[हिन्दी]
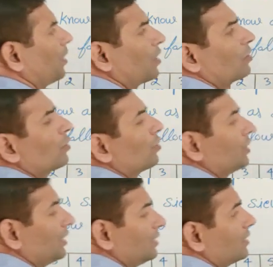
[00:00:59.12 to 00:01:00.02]

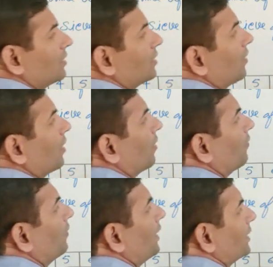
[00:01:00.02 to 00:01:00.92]
irreducibility is uh,
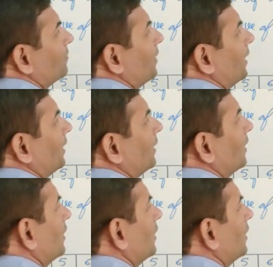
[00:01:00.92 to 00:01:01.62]
we explain